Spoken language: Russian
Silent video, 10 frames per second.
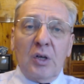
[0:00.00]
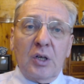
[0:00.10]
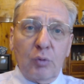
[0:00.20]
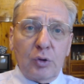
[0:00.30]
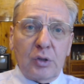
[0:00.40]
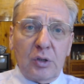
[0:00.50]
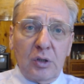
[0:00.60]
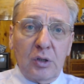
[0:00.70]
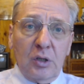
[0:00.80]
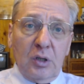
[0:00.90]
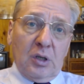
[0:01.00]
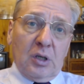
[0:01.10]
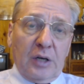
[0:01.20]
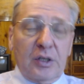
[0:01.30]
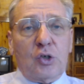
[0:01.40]
И вот
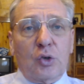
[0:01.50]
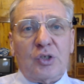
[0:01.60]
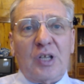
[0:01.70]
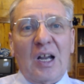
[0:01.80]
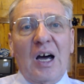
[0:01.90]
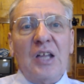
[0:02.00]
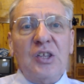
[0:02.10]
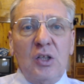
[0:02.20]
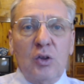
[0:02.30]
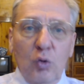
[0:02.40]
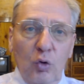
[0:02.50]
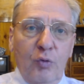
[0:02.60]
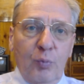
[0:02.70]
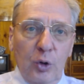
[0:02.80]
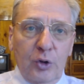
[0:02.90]
когда счет стал 1-0
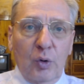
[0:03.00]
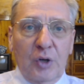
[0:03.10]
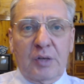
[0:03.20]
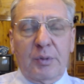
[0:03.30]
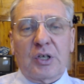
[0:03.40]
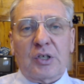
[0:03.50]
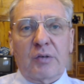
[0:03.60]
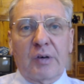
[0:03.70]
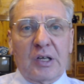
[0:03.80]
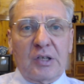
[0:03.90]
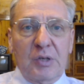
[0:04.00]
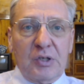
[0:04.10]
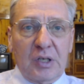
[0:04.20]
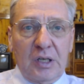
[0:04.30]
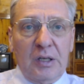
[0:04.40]
в пользу азербайджанского
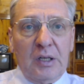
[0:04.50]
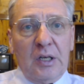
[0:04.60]
гроссмейстера,